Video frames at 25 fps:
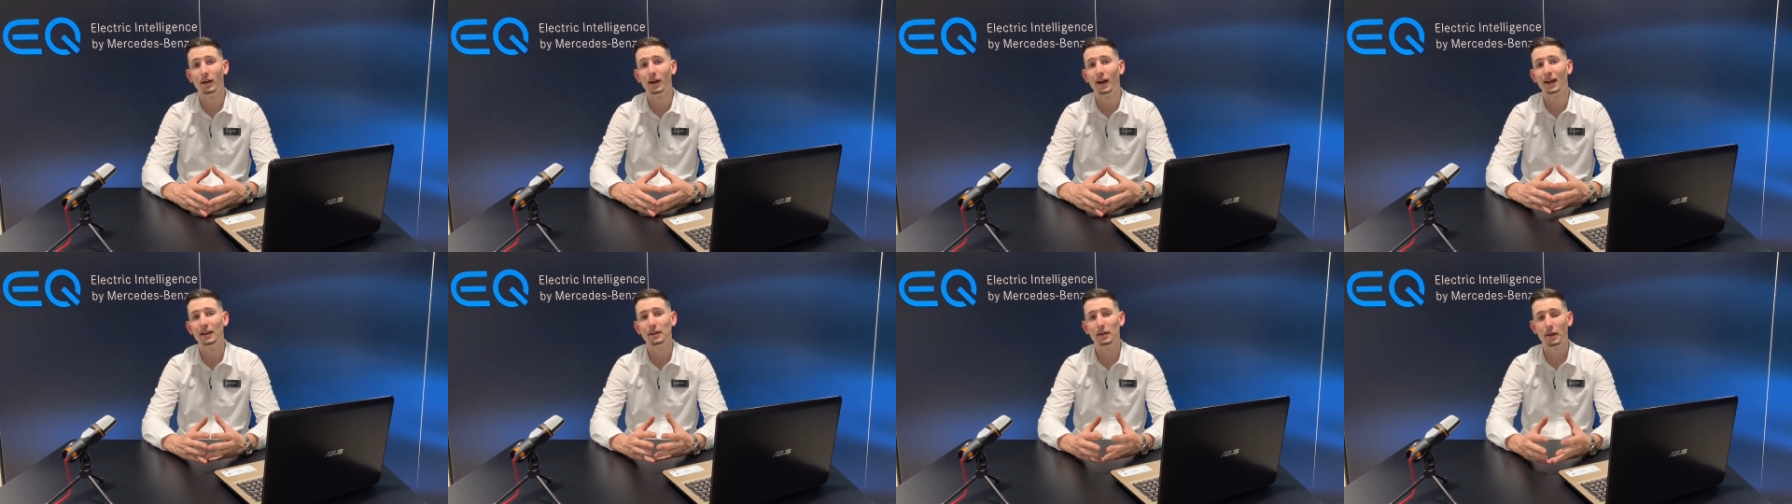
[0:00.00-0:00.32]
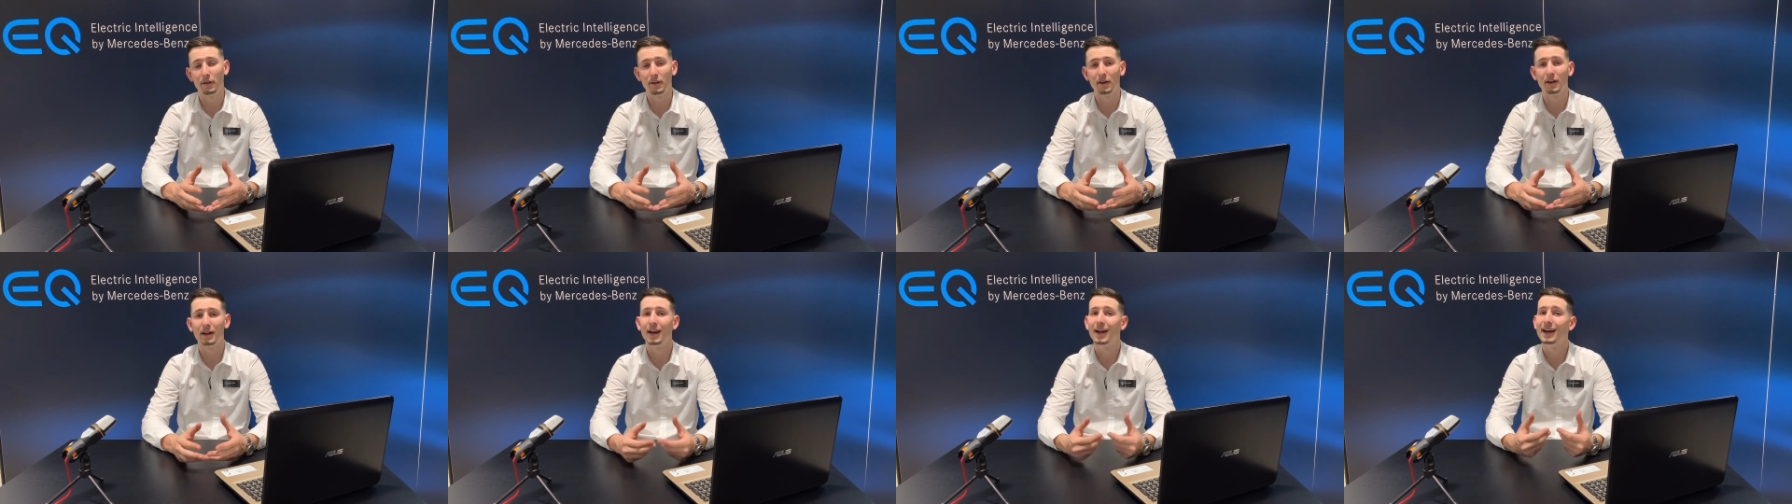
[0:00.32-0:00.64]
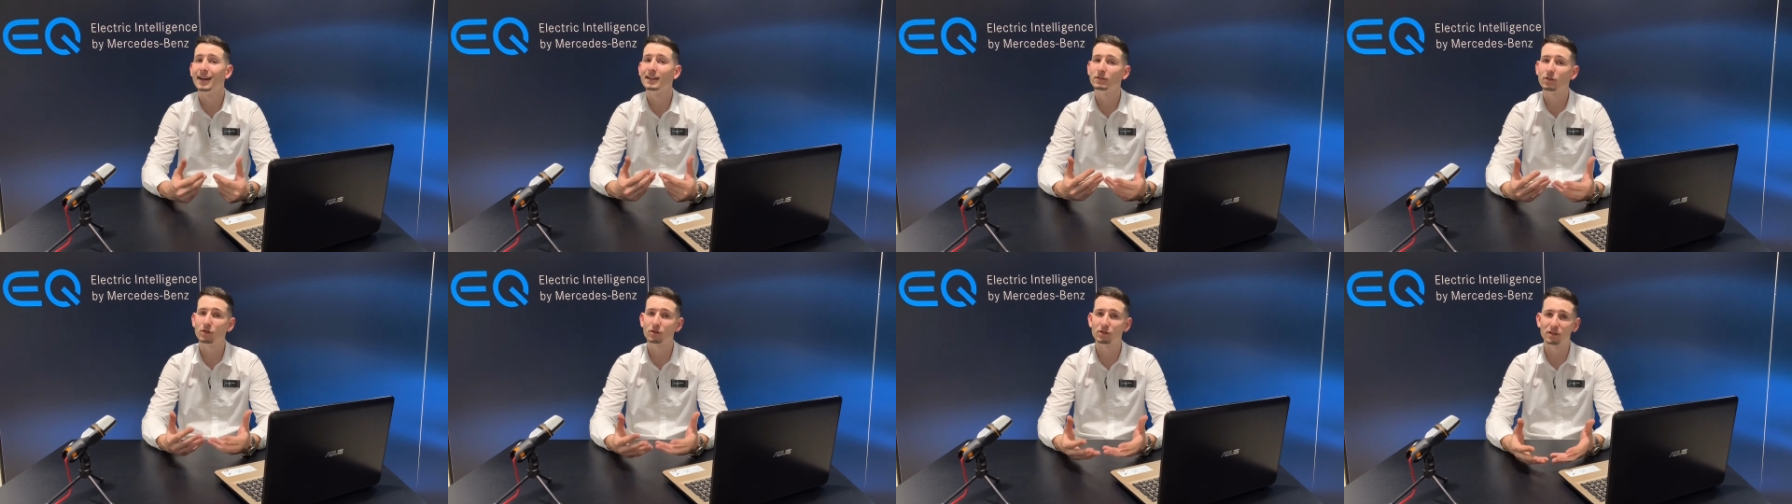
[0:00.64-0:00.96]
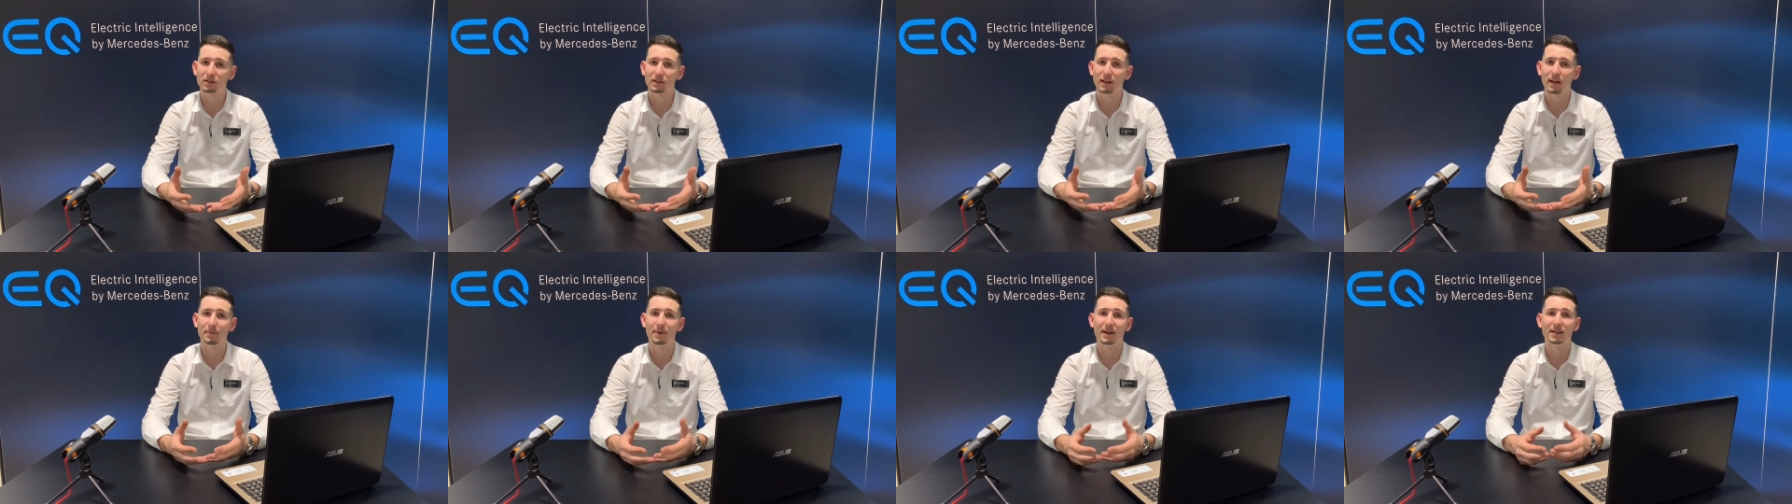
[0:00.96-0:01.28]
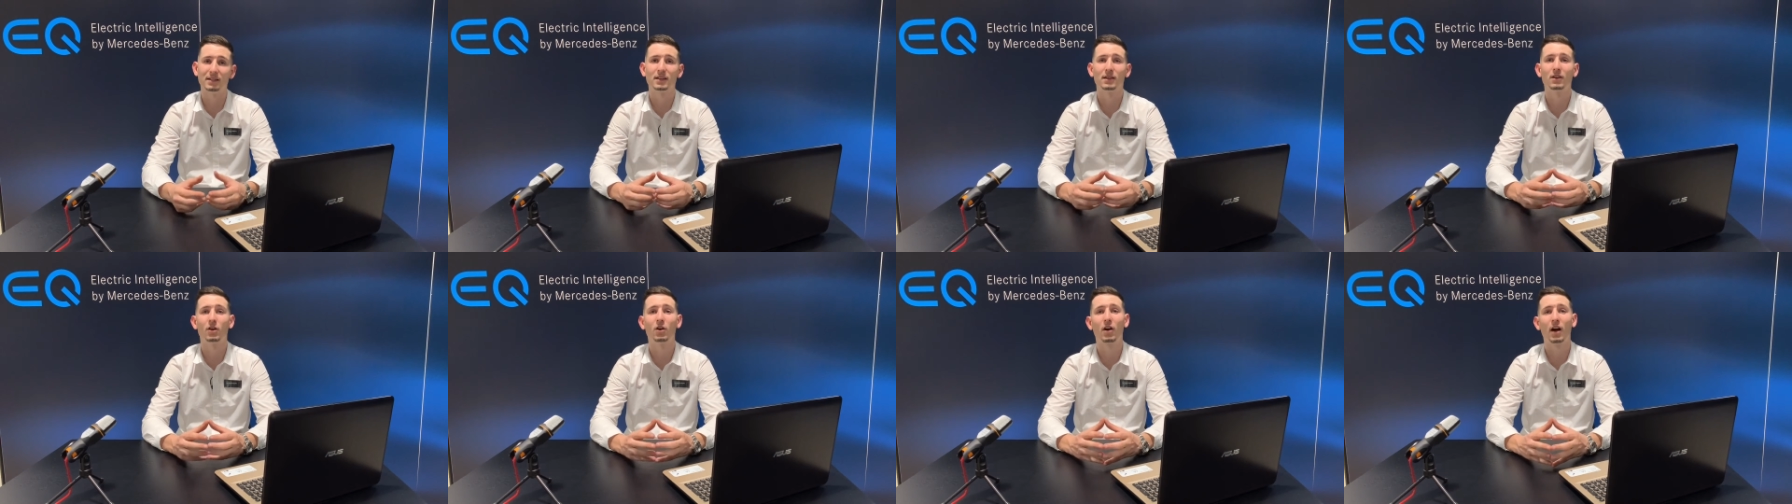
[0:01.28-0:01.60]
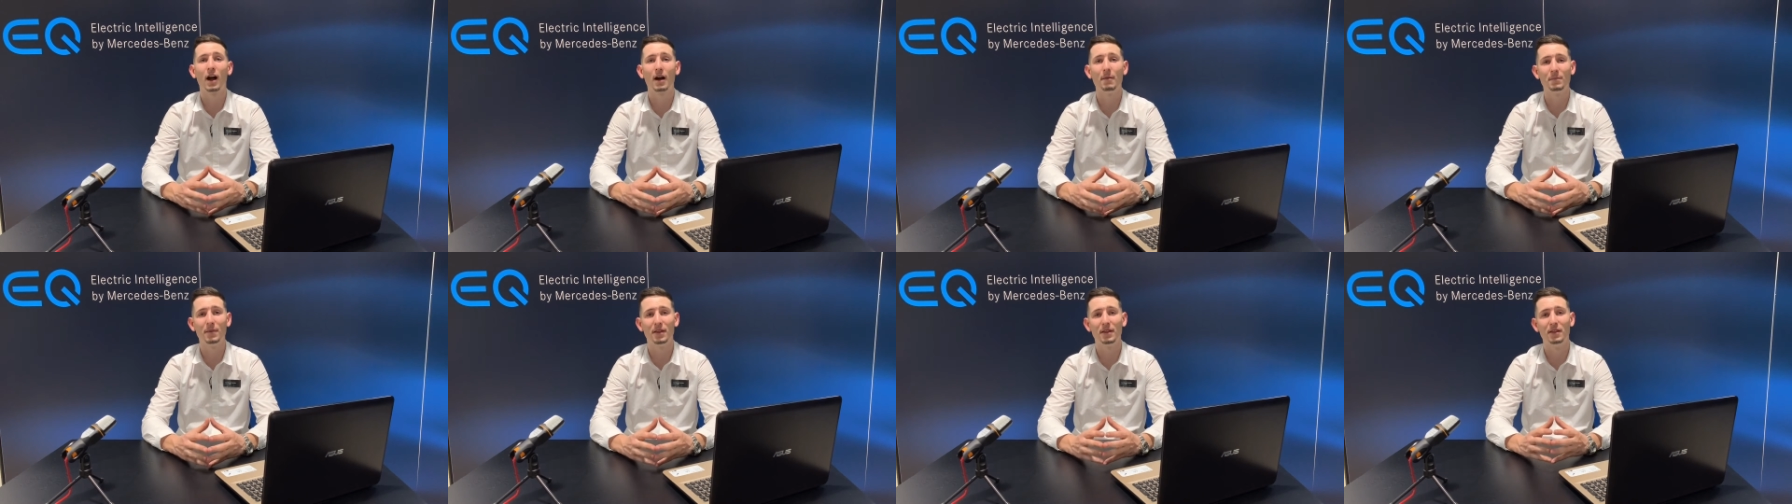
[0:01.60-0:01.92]
Es decir, estos sistemas
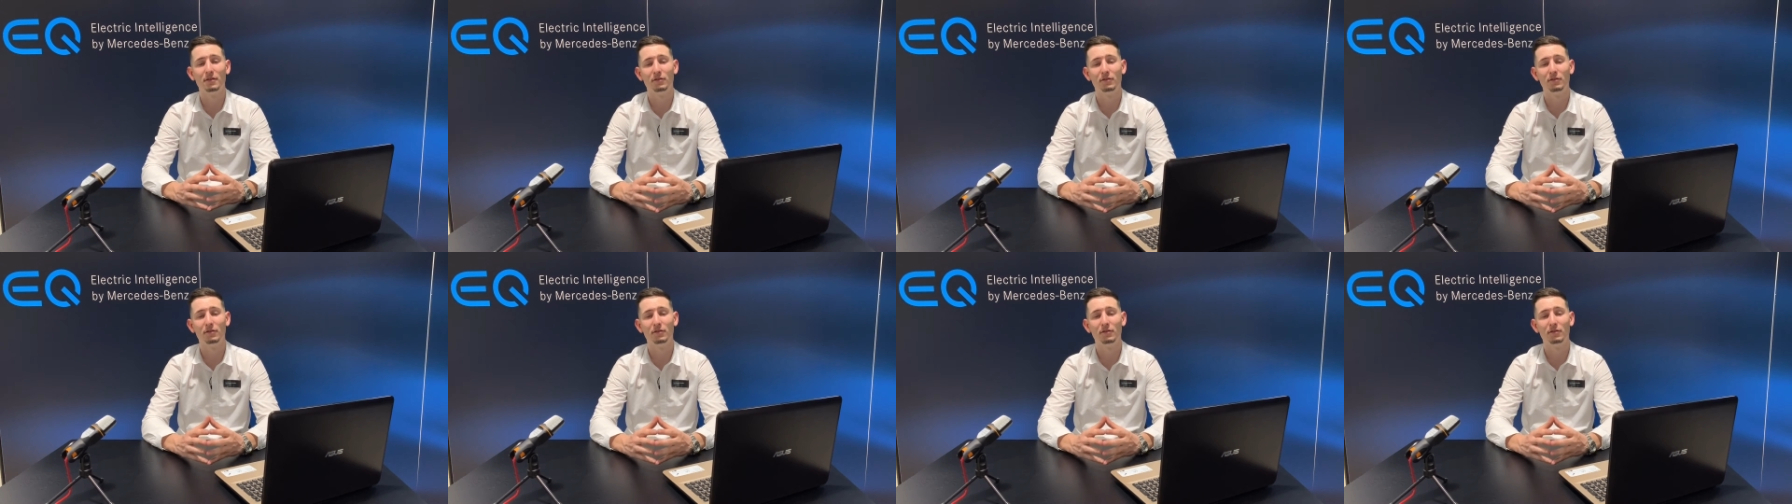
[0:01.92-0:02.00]
cambian